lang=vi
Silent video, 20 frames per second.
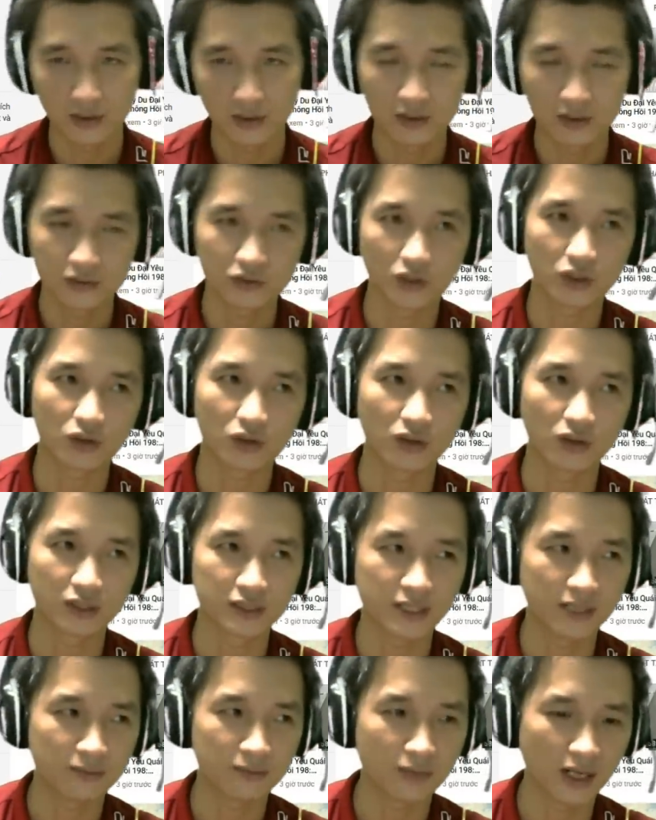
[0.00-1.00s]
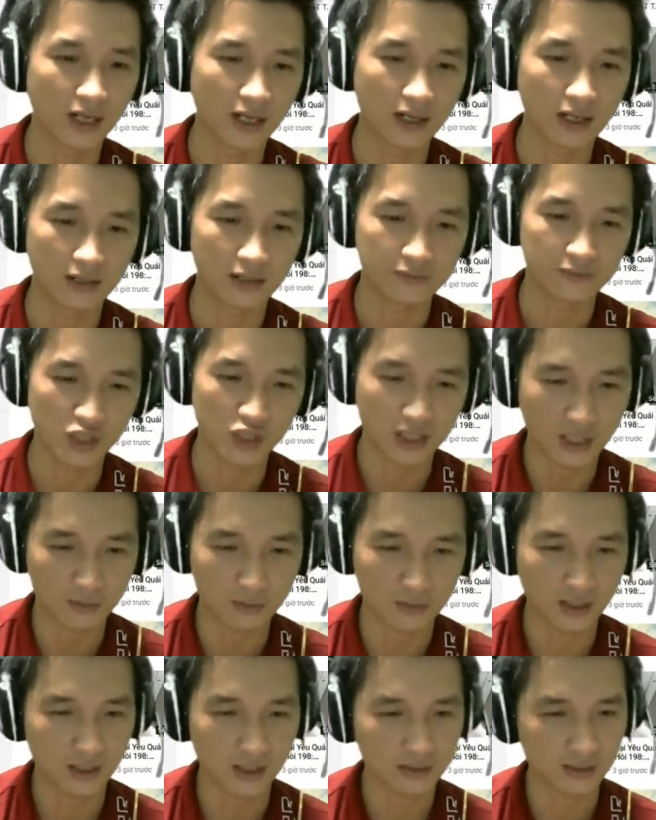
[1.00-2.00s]
Rồi còn riêng mà chuyện
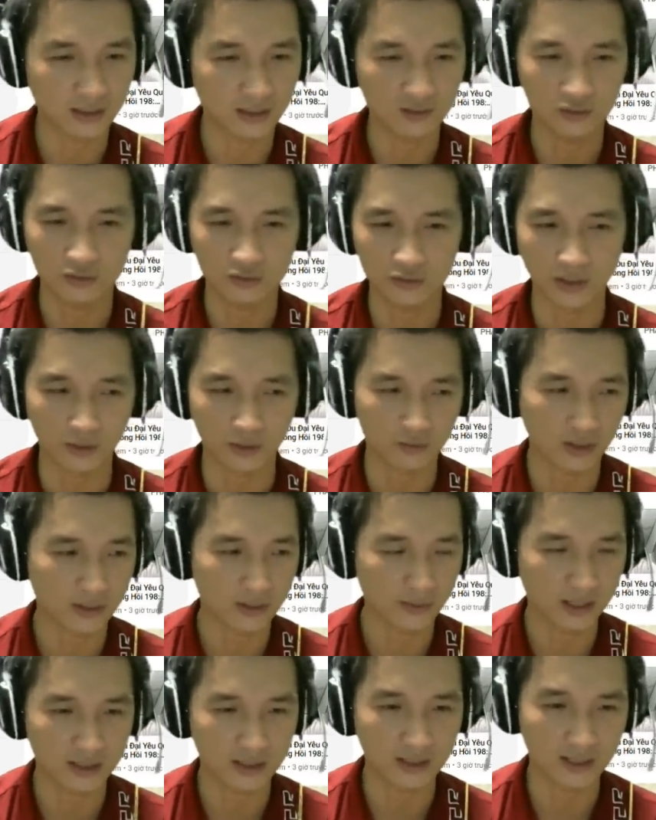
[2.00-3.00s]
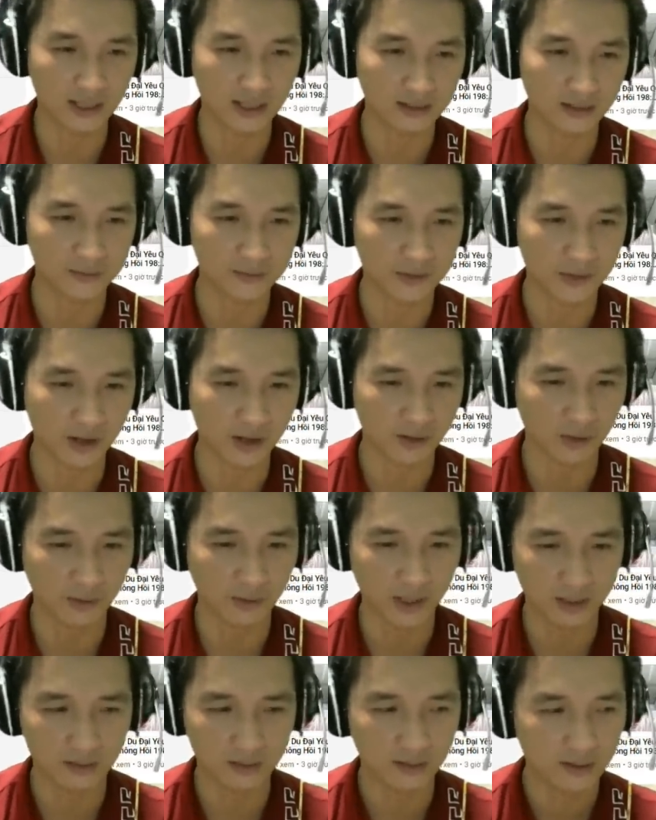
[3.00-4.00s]
đọc ấy, sẽ chuyển qua cái bên kênh Lãng Tầm Kiếm Hào
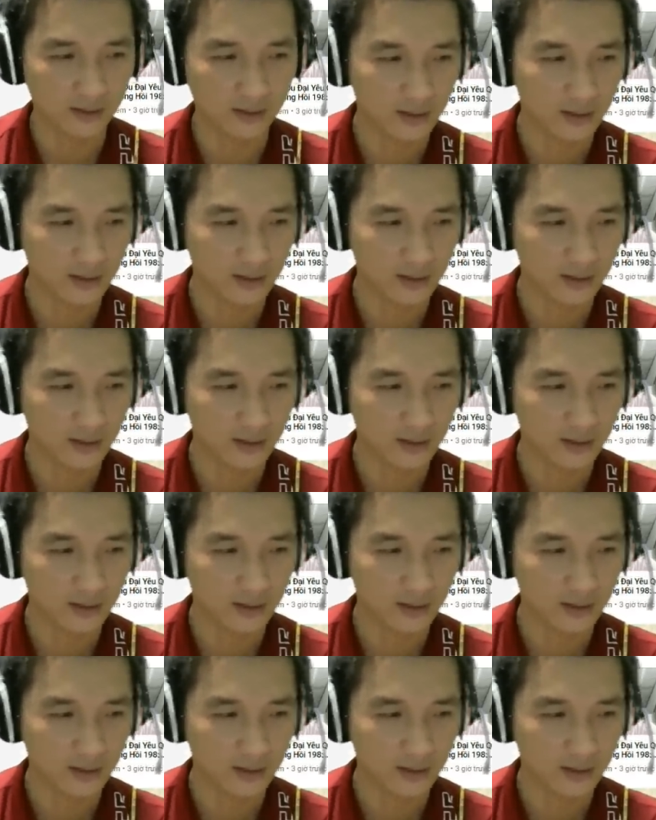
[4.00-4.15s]
đọc hết.